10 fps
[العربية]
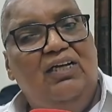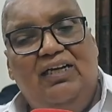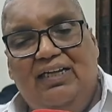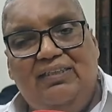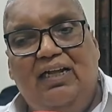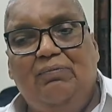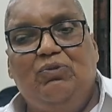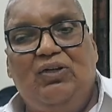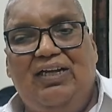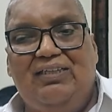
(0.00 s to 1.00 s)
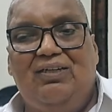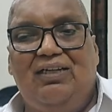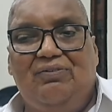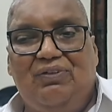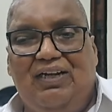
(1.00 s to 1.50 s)
لعند الحمد لله
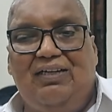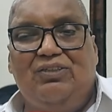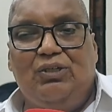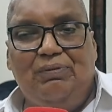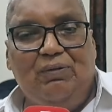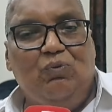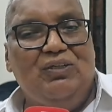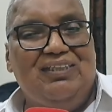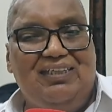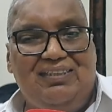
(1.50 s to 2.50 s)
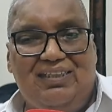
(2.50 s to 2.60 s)
لجميع المواطنين